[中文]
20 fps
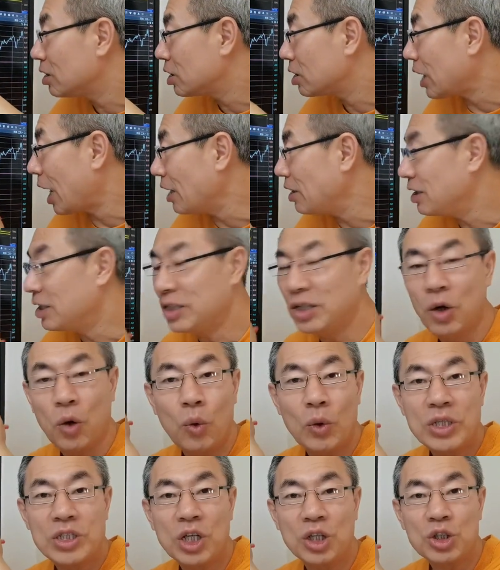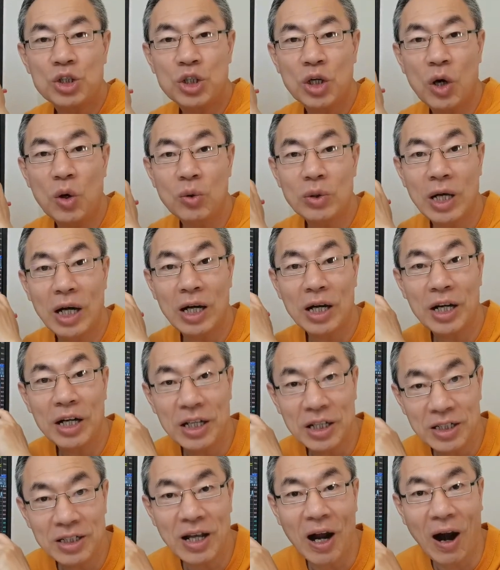探底回升之后的
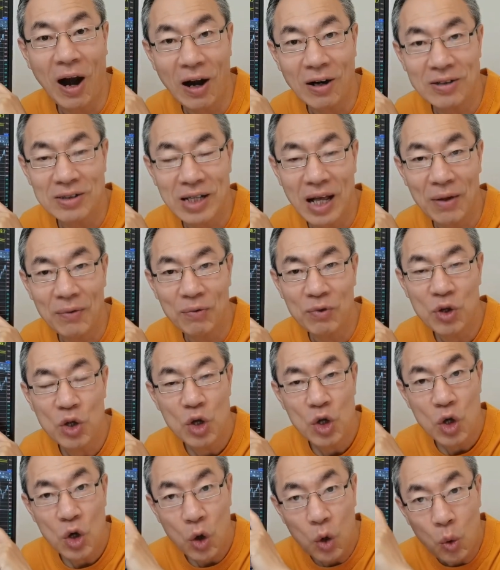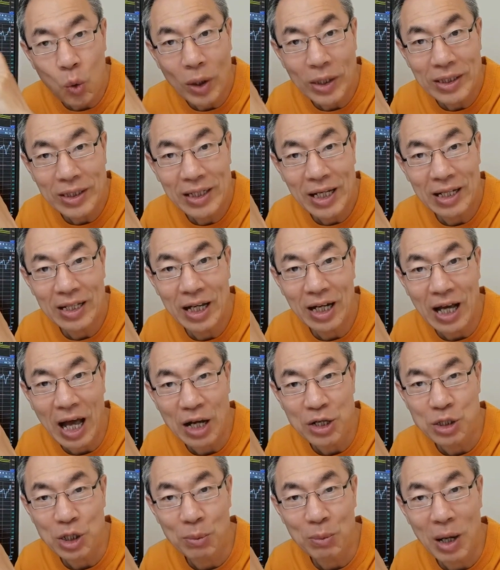零点二三。关键的
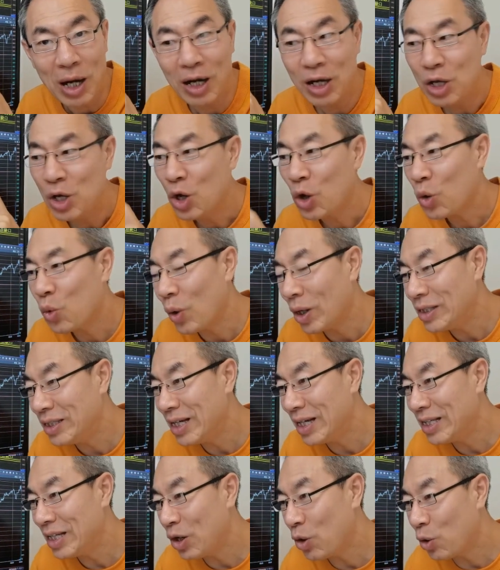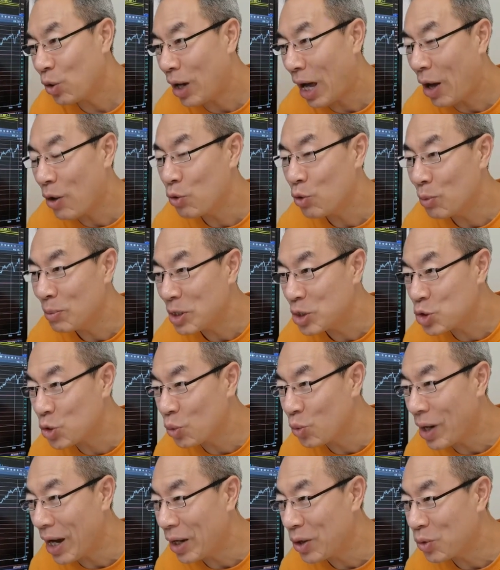看什么？关键的要看我们
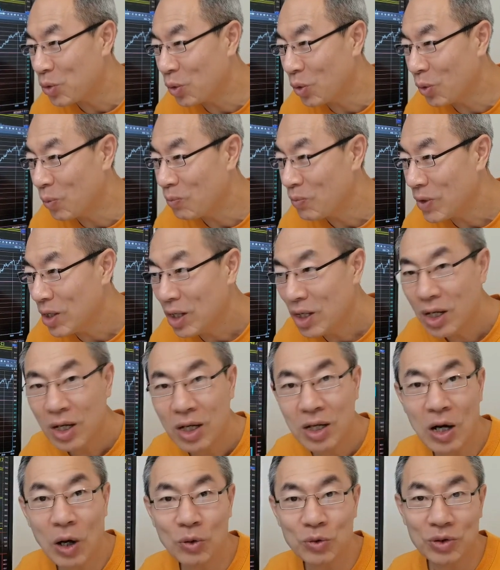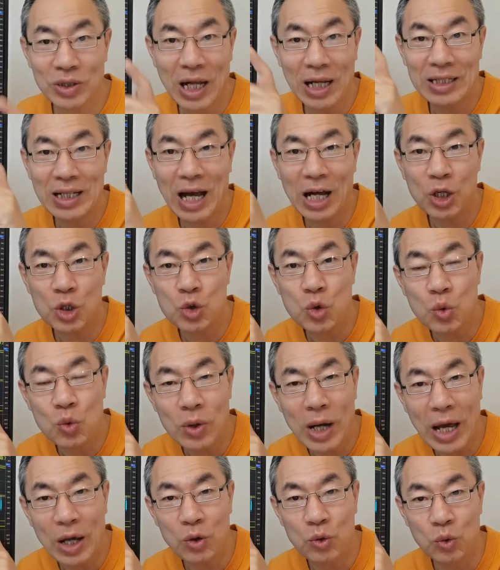中概股。告诉大家，中
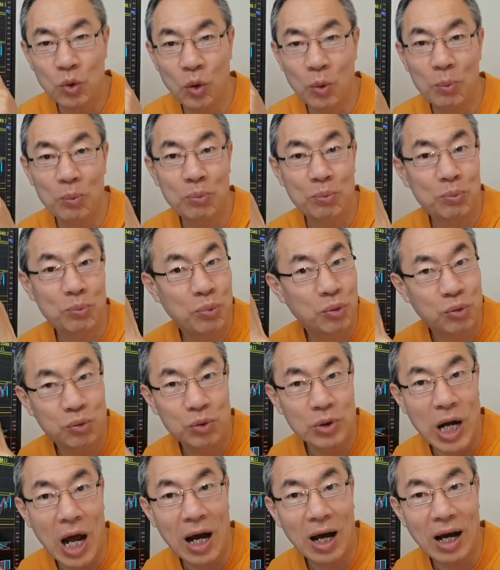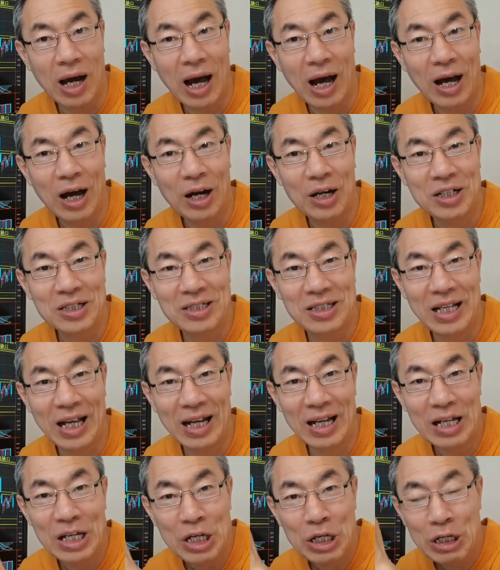概股普涨啊，而
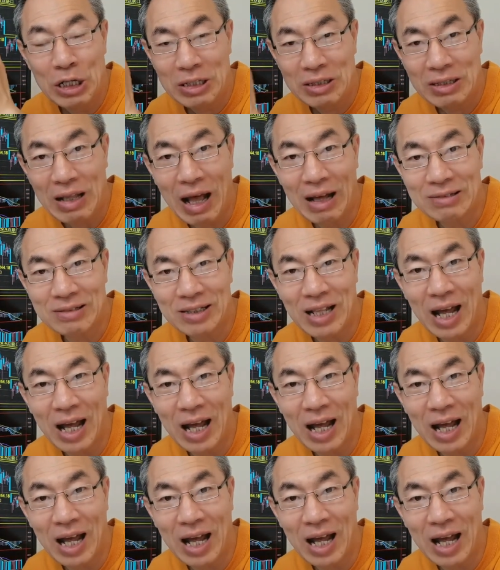且纳斯